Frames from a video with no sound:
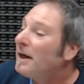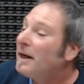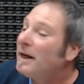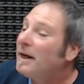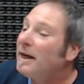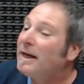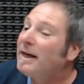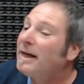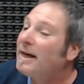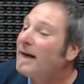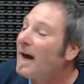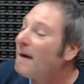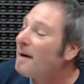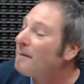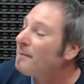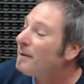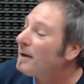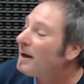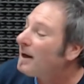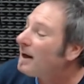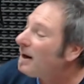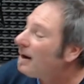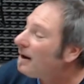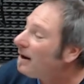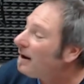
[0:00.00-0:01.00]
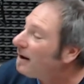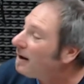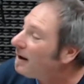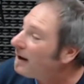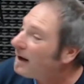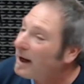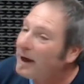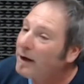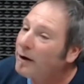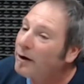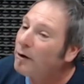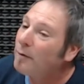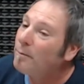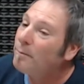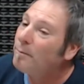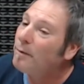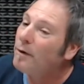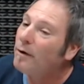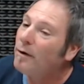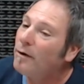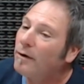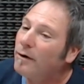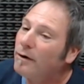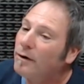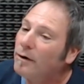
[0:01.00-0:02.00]
y cambia el negro
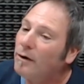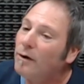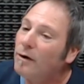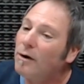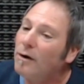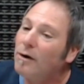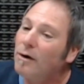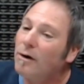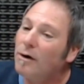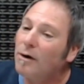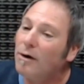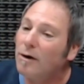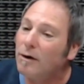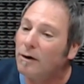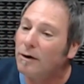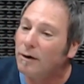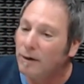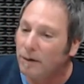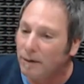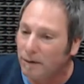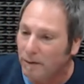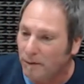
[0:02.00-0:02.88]
por color.